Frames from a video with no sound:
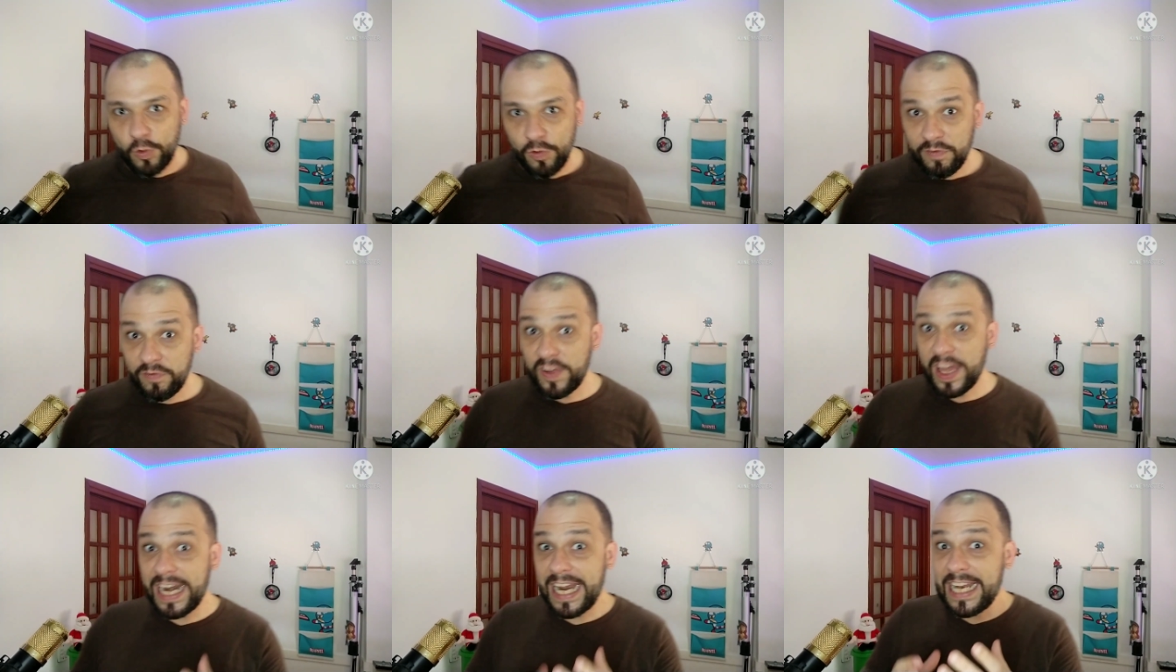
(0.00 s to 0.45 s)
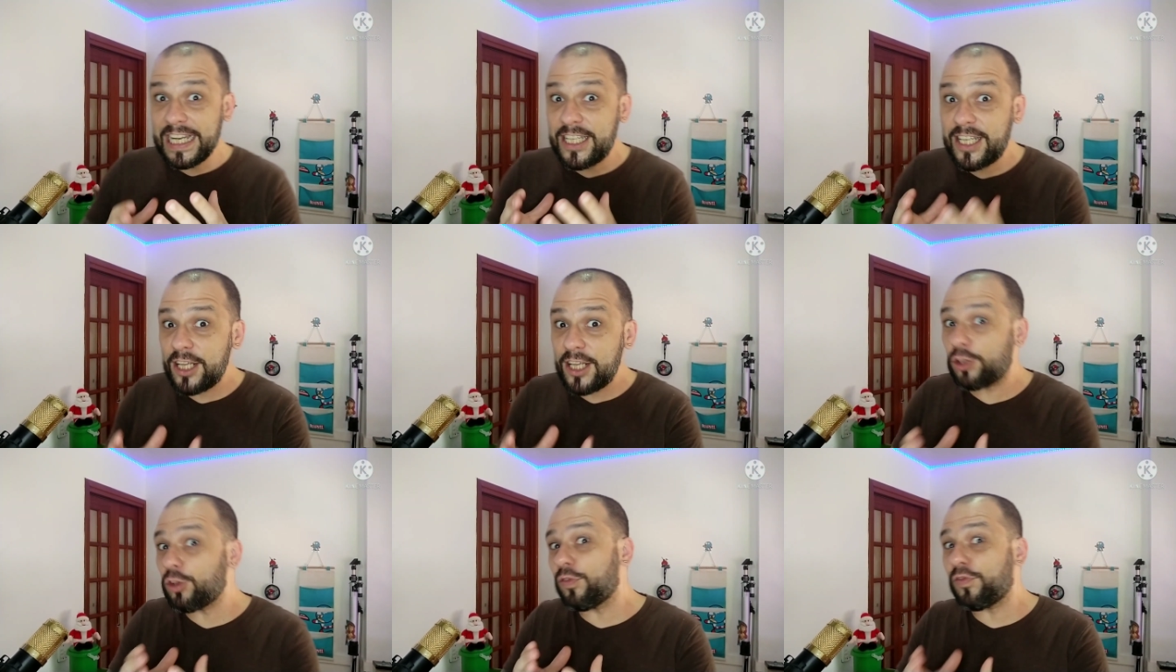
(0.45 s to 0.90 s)
um
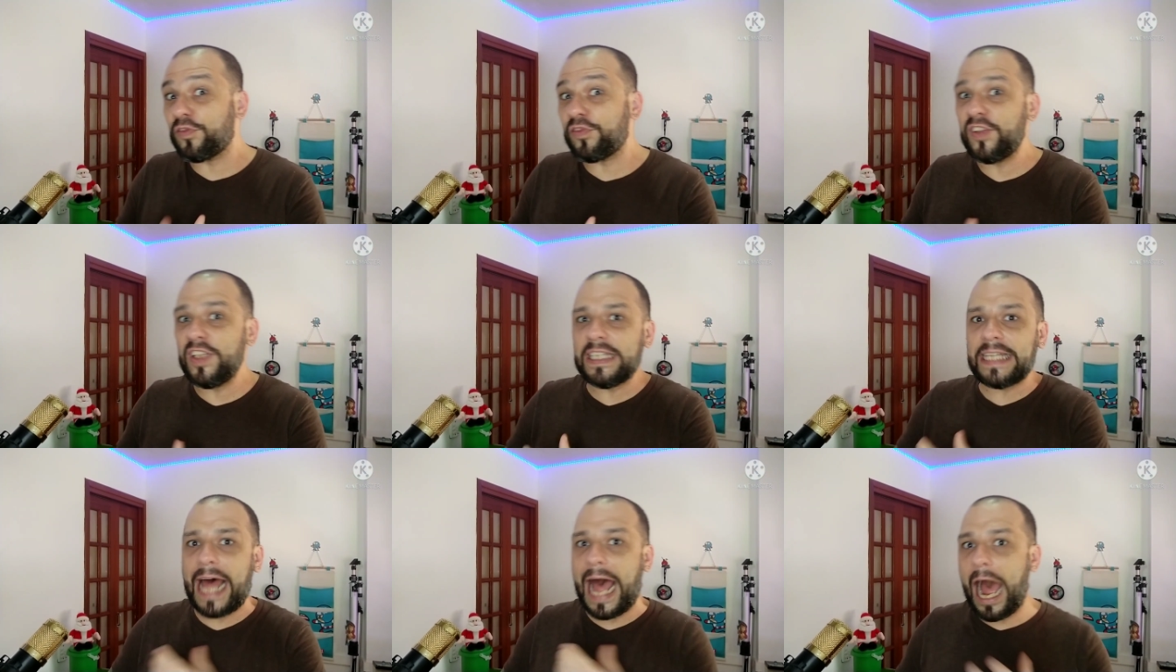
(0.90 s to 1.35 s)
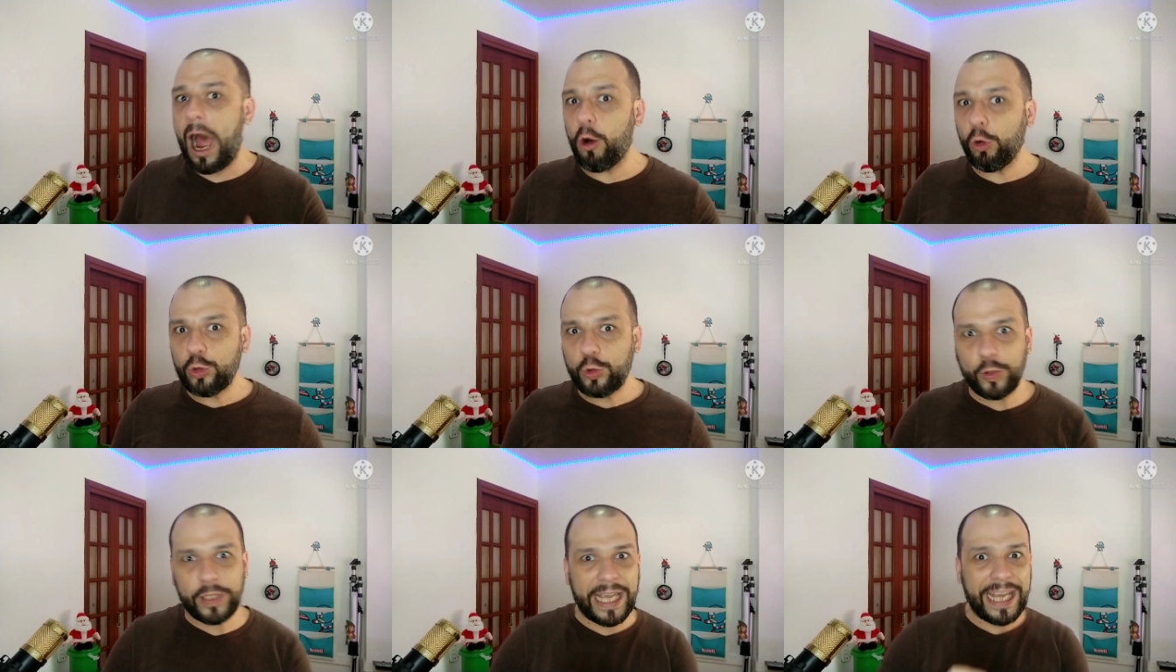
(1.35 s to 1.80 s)
veredito
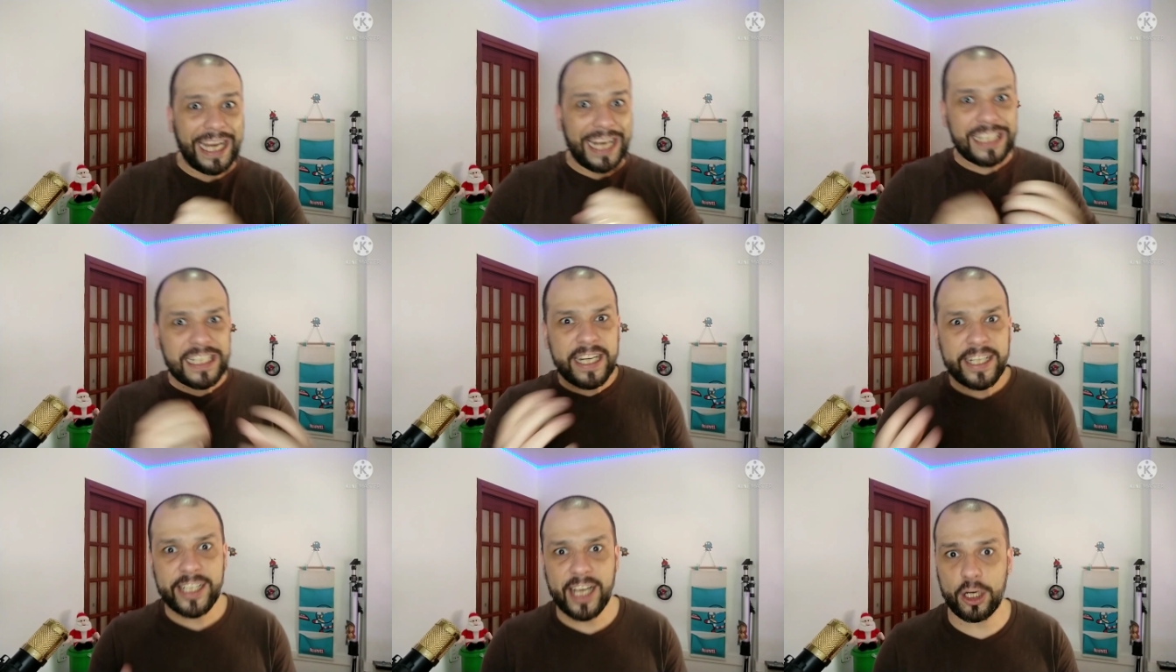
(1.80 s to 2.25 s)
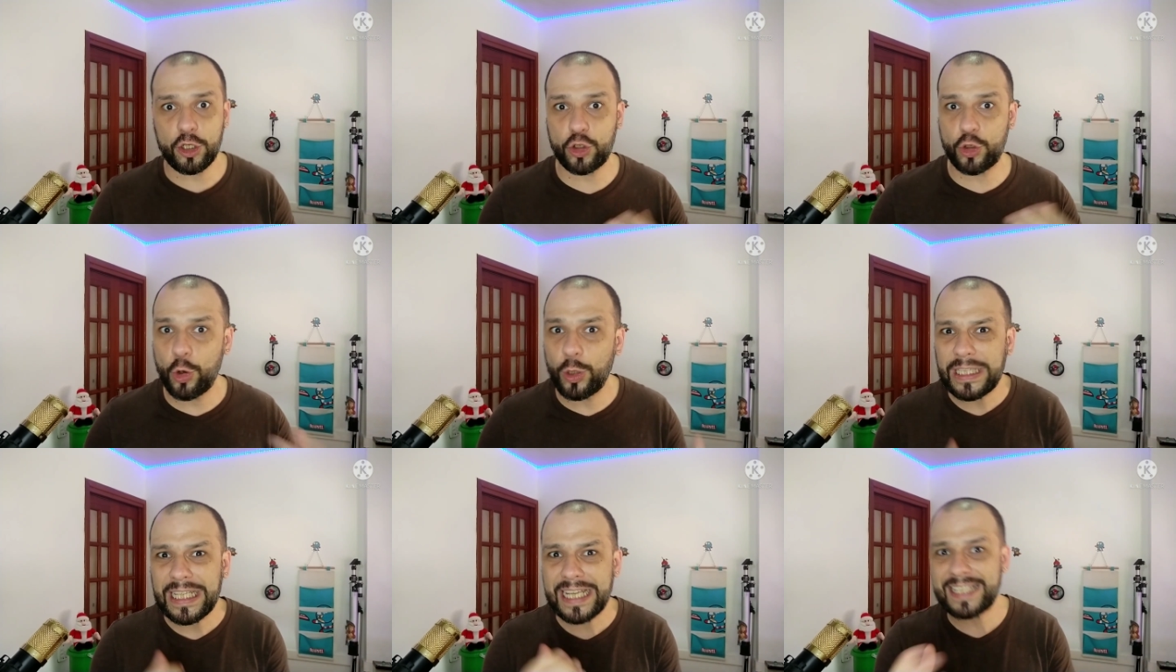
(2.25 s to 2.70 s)
final do que, a gente
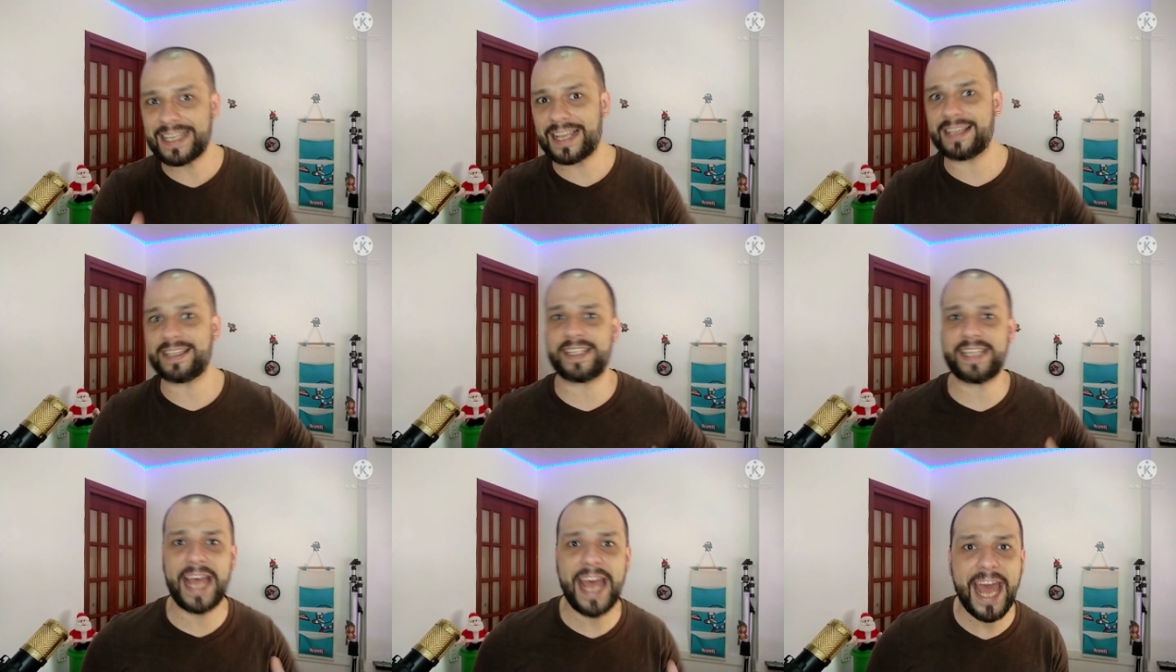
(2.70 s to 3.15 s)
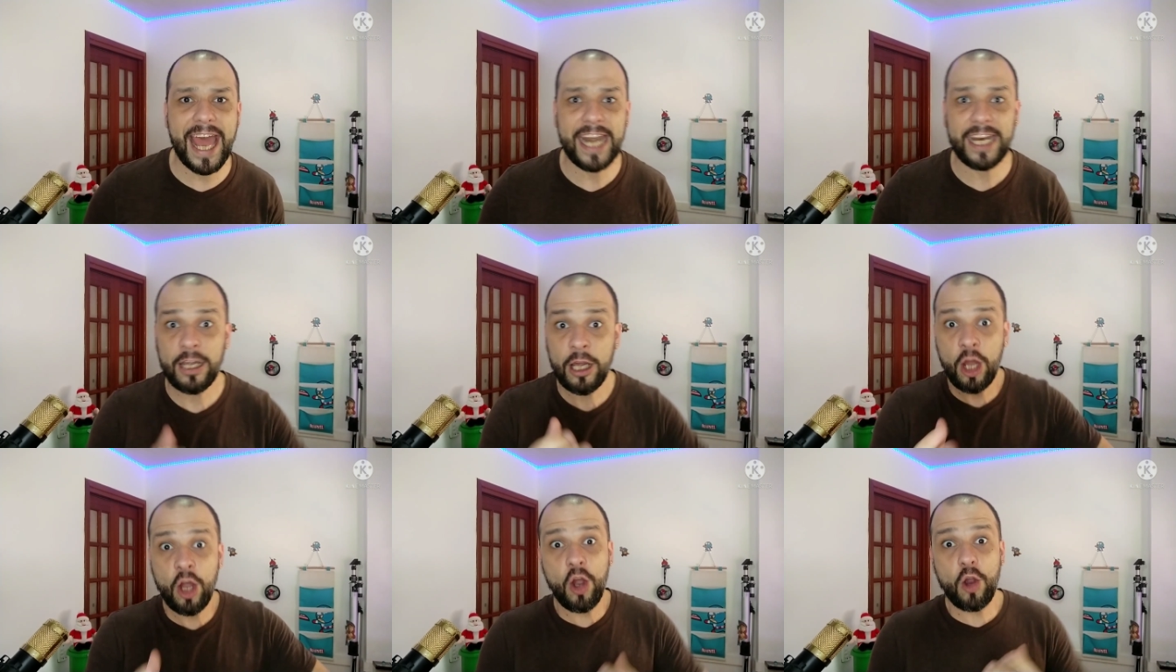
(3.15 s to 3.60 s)
achou dessa
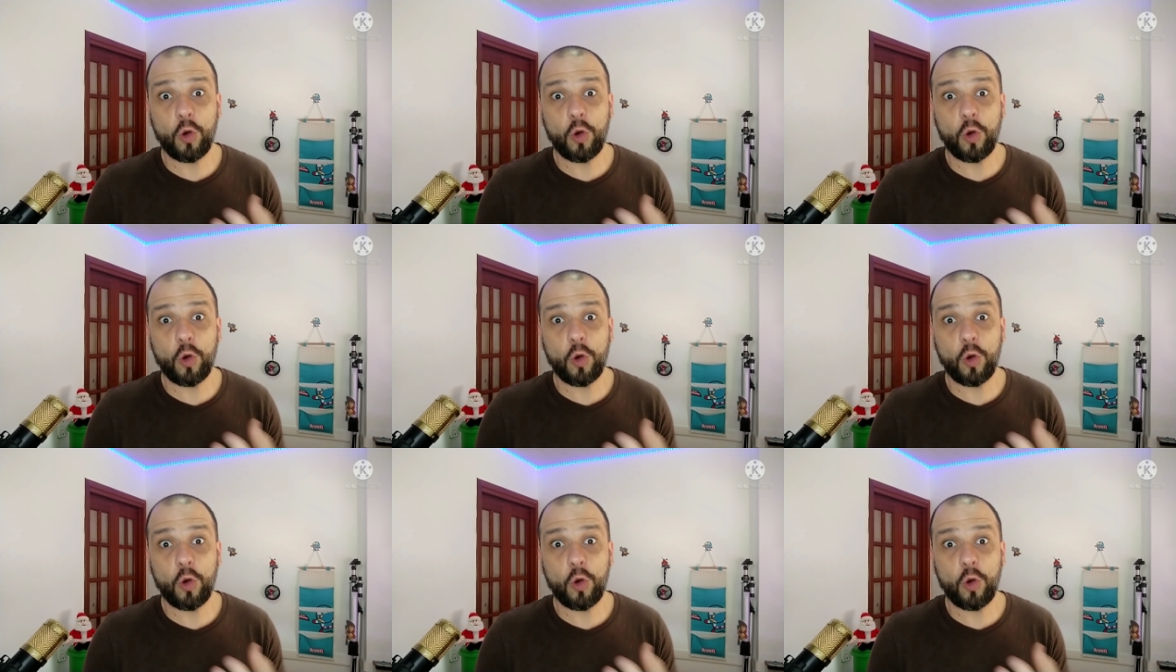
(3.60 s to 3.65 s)
série,